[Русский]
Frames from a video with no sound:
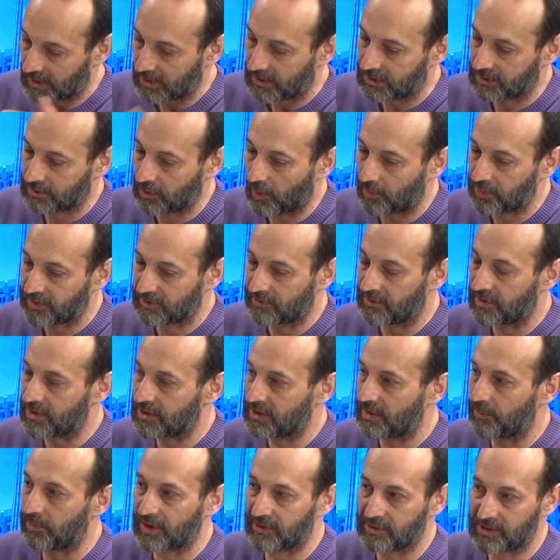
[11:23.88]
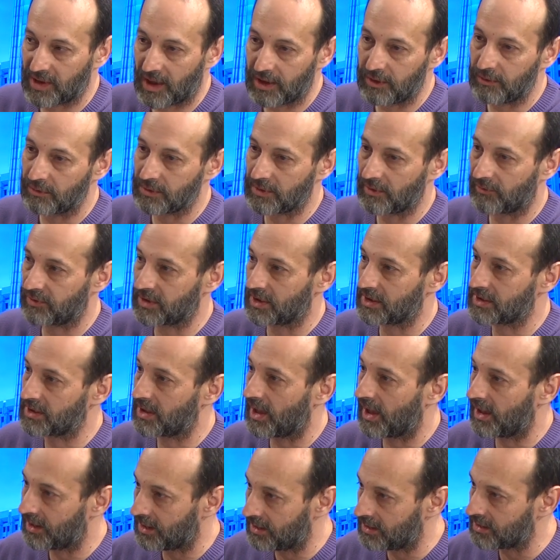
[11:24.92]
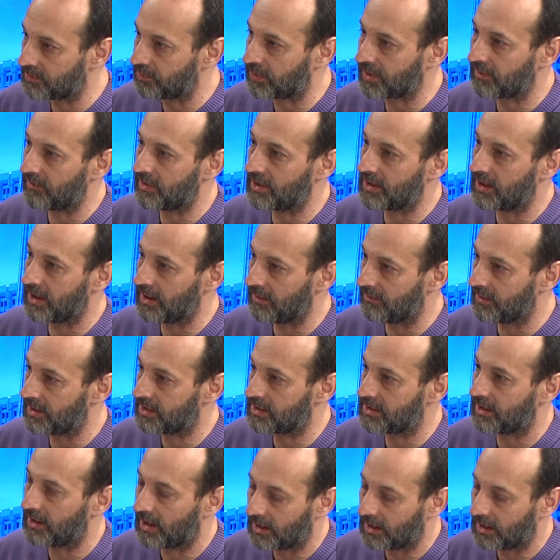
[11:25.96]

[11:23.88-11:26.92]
собственности профсоюзов, социальной несправедливости,